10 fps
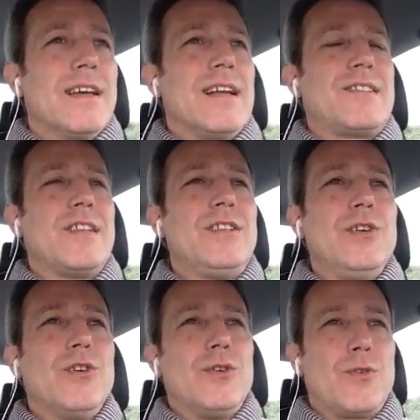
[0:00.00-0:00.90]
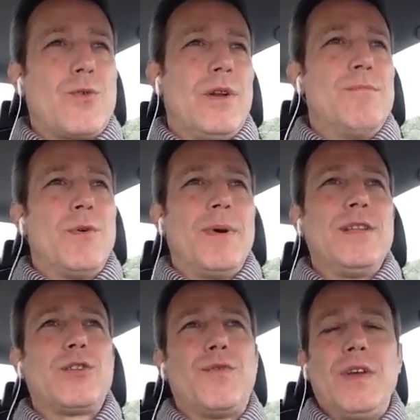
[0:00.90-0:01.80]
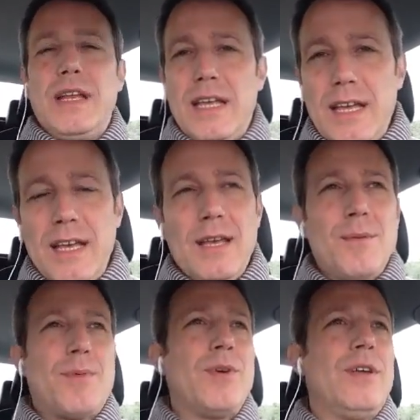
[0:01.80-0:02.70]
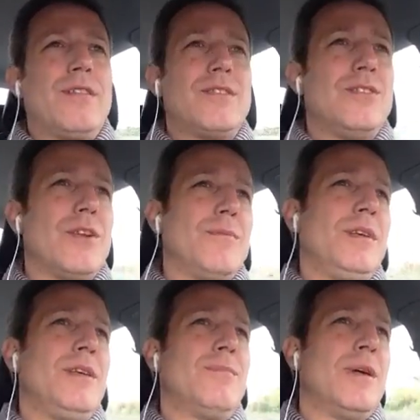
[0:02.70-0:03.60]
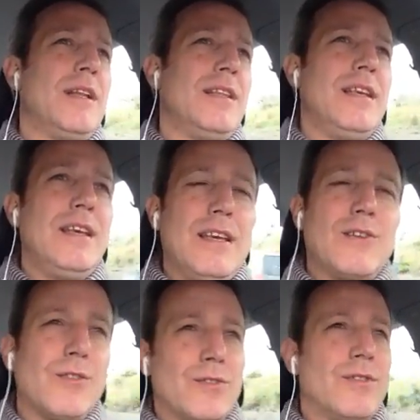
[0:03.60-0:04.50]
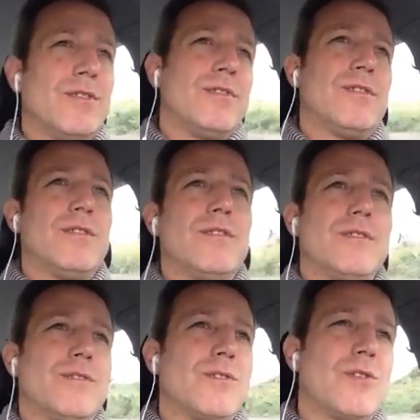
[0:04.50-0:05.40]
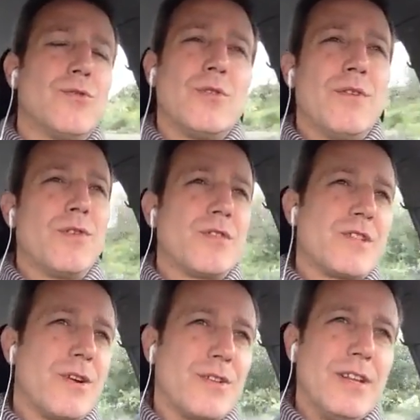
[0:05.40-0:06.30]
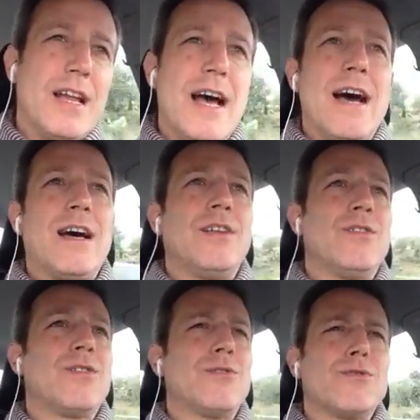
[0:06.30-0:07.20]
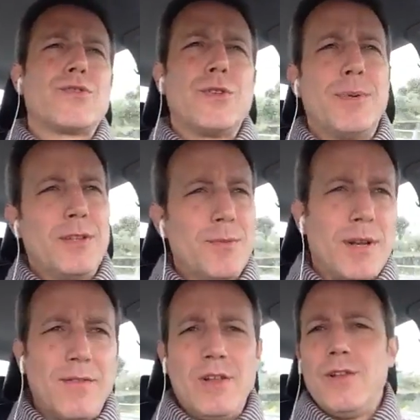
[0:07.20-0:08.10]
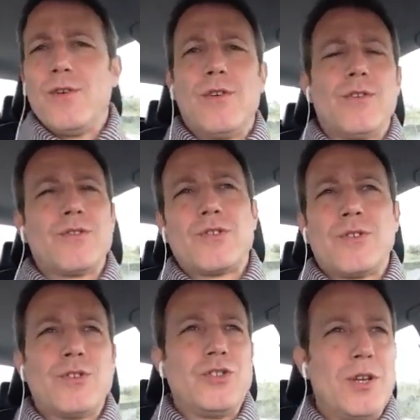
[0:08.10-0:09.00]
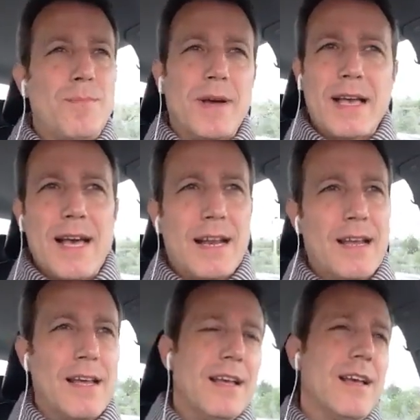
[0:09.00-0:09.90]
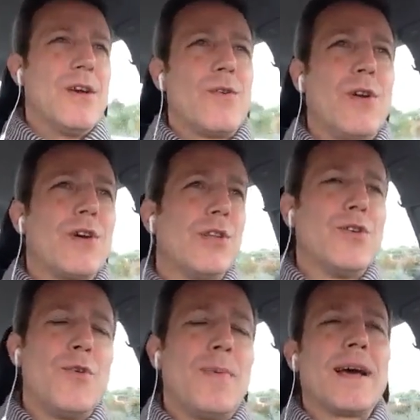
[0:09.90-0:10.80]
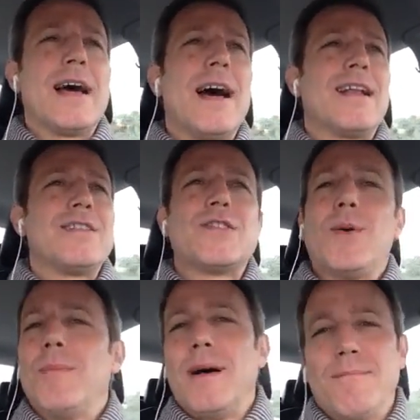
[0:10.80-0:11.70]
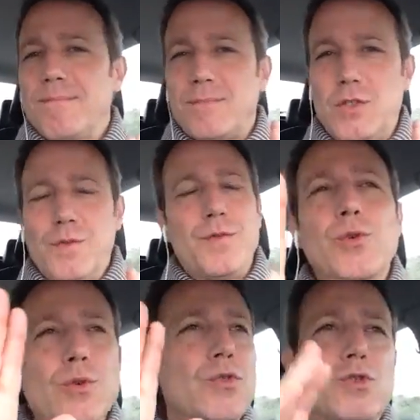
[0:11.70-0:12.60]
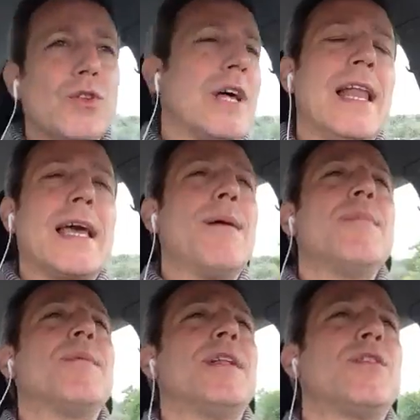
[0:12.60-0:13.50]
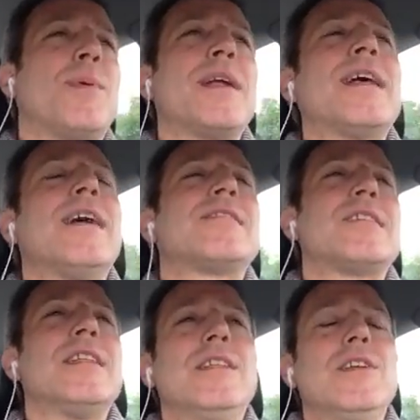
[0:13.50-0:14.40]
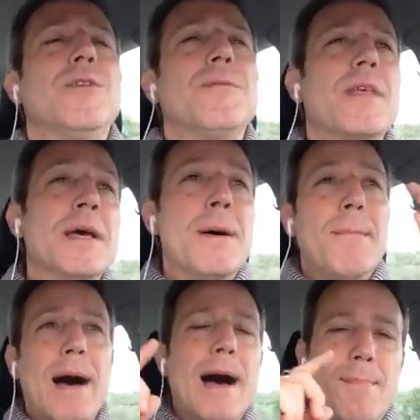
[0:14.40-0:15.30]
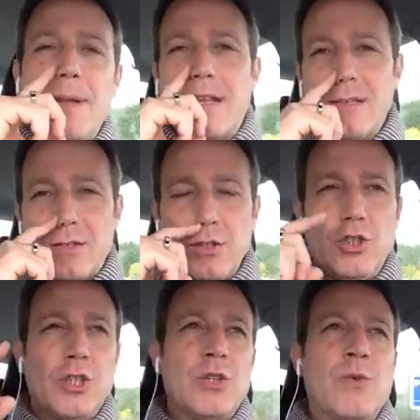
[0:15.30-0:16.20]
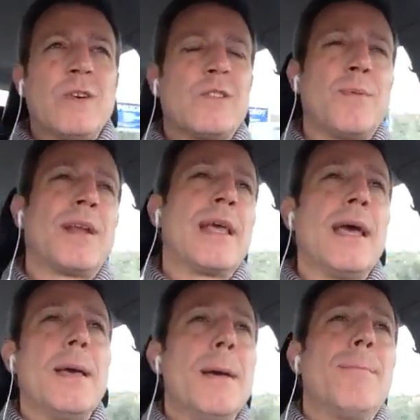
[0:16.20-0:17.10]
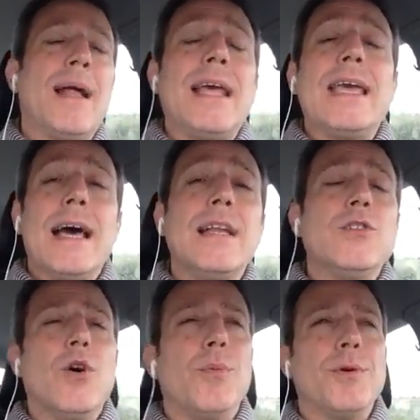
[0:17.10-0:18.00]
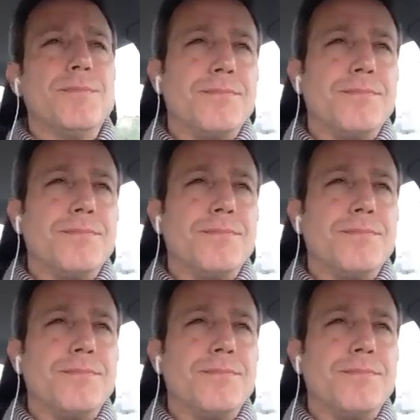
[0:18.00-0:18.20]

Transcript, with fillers: grazie a Dio quel momento finì, poi il Signore mi benedì con con un lavoro straordinario, con uno stipendio meraviglioso, riuscì a pagare quello che dovevo pagare, insomma ci un totale cambiamento per grazia di Dio. Ma perché sto dicendo questo? Perché parecchi anni dopo